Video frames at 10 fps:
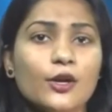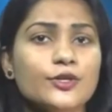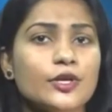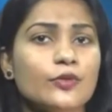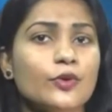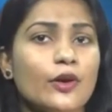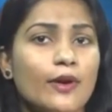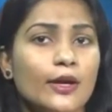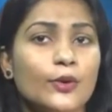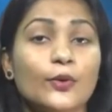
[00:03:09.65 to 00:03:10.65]
ఆలోచన ఉన్న
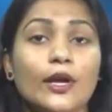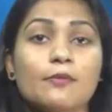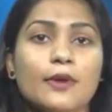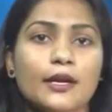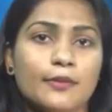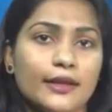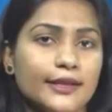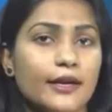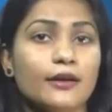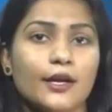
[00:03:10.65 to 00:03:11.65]
వాళ్ళు కూడా మన
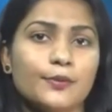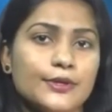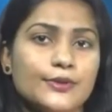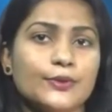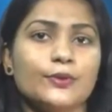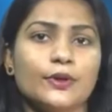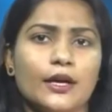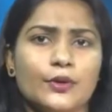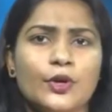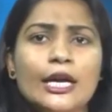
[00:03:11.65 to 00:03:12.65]
మధ్య కనిపిస్తూ
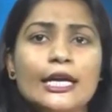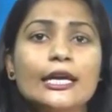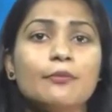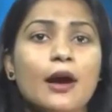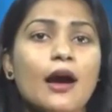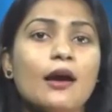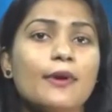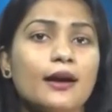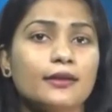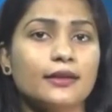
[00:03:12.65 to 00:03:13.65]
ఉంటారు ఈ
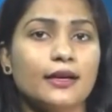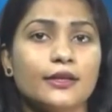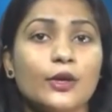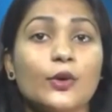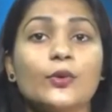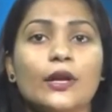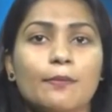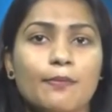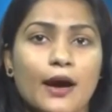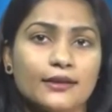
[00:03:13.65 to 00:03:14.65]
మహాభారత కథలో ఉన్న
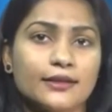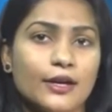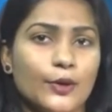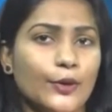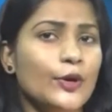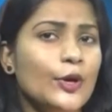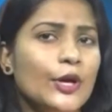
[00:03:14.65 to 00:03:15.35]
పాత్రల్లో